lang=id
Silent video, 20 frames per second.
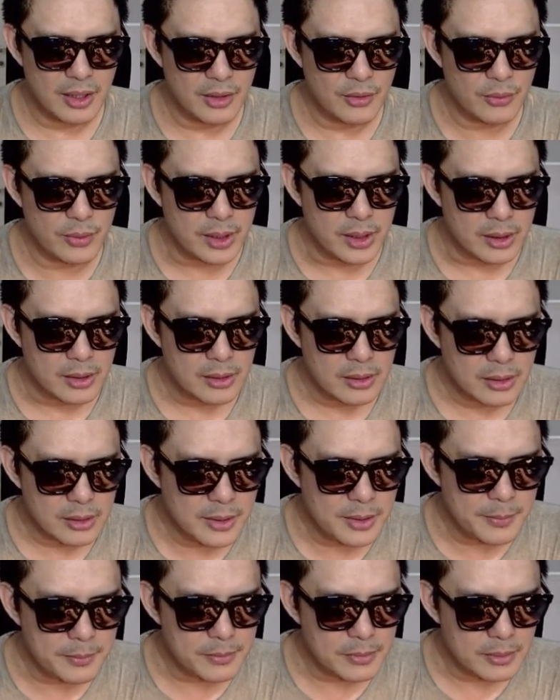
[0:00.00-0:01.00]
Wih,
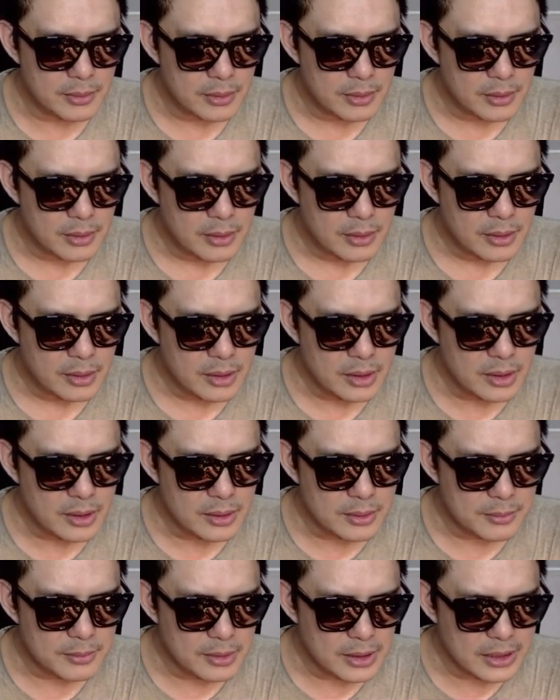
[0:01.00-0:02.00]
di, di
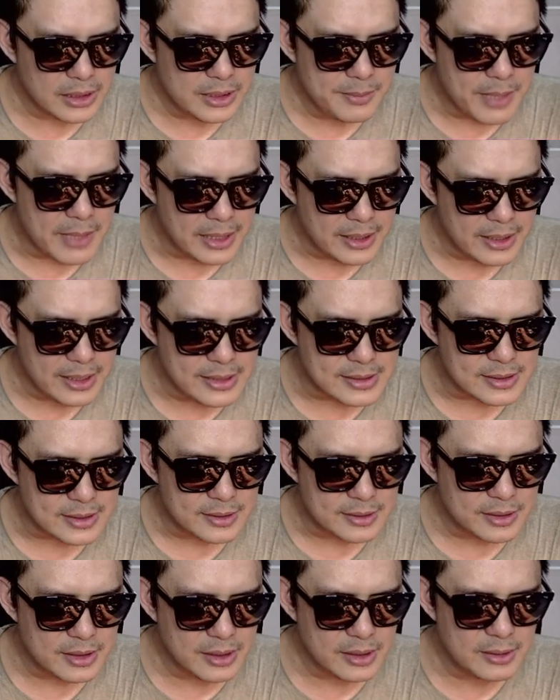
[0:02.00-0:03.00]
lagi di mana guys?
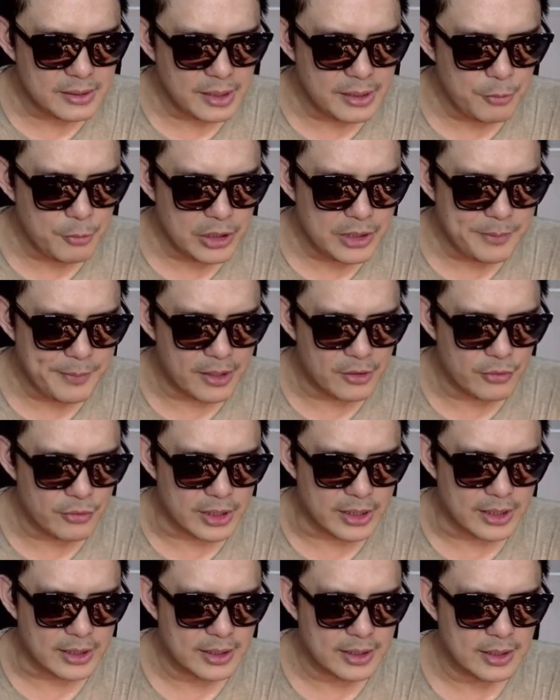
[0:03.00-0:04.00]
Dia kayak bukan di panggung ya?